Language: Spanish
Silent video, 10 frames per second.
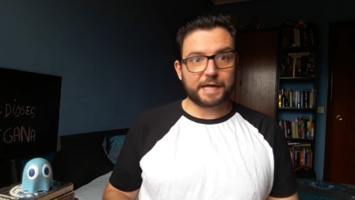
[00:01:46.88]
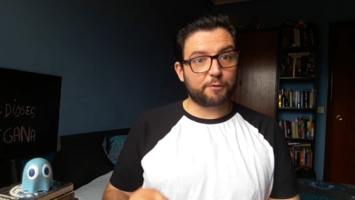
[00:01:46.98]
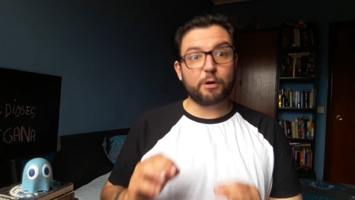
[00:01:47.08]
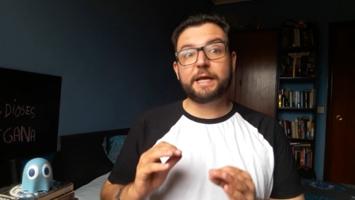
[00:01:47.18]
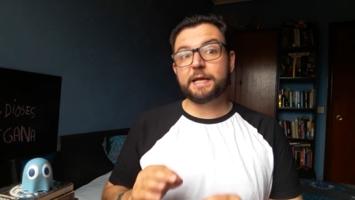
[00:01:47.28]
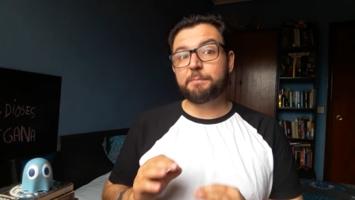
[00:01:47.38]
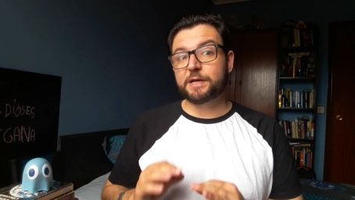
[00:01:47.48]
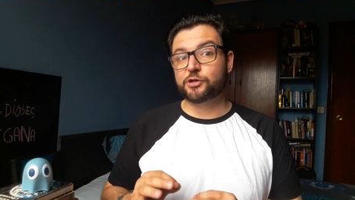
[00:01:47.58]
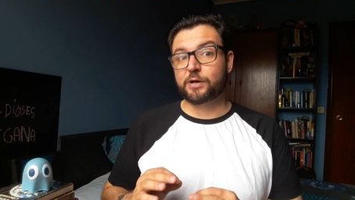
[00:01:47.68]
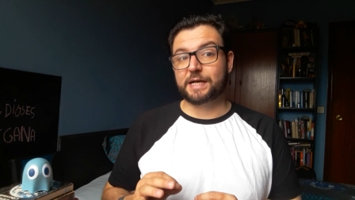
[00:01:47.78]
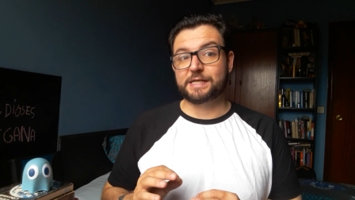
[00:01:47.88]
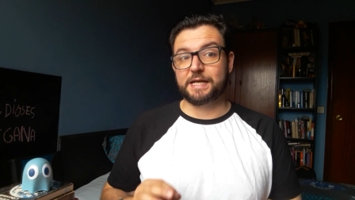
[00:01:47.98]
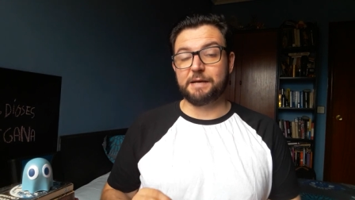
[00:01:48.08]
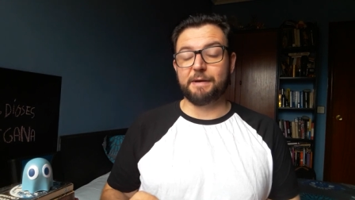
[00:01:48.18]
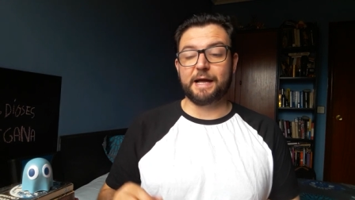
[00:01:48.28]
que cualquier persona que
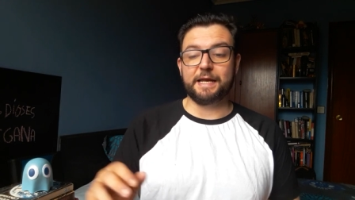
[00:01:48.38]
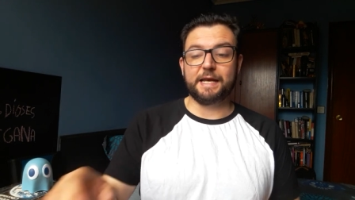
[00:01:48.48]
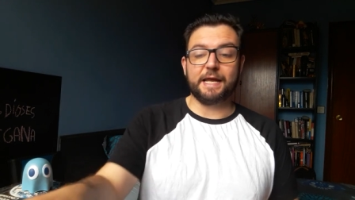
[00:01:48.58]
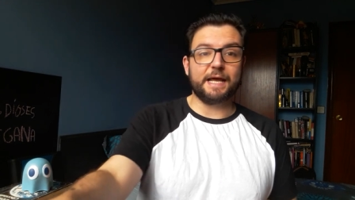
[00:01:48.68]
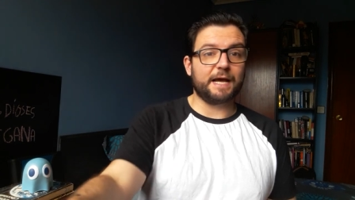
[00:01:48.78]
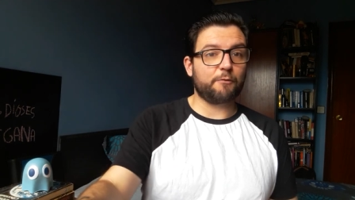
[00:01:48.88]
escriba y lea